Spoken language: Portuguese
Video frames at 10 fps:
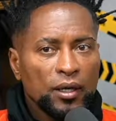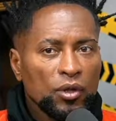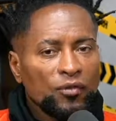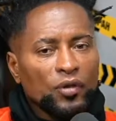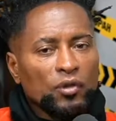
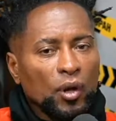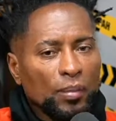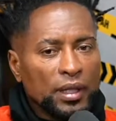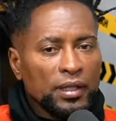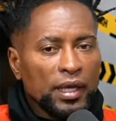eu levanto
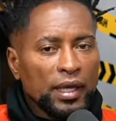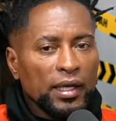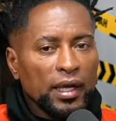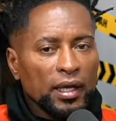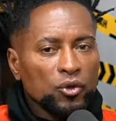a
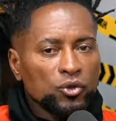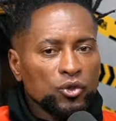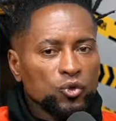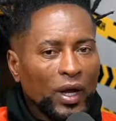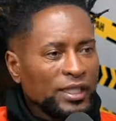bandeira, eu
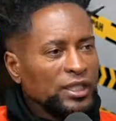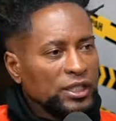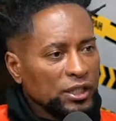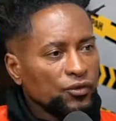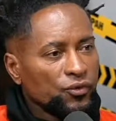sou
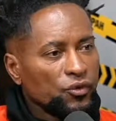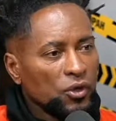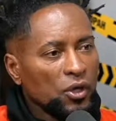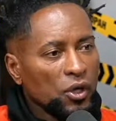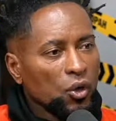
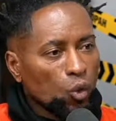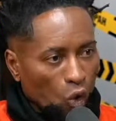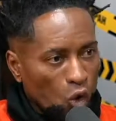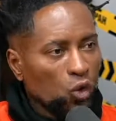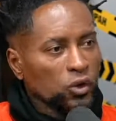ativo
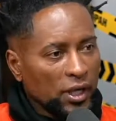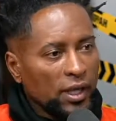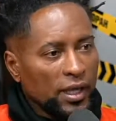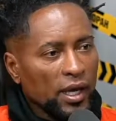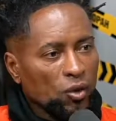
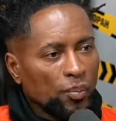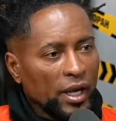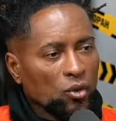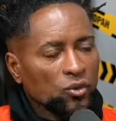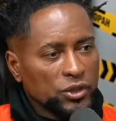contra né, o
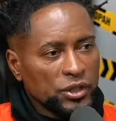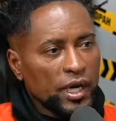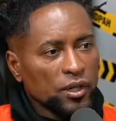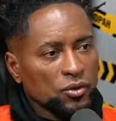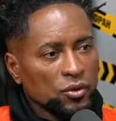
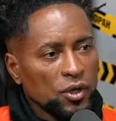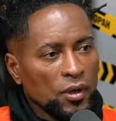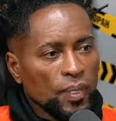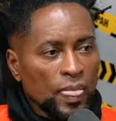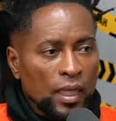preconceito.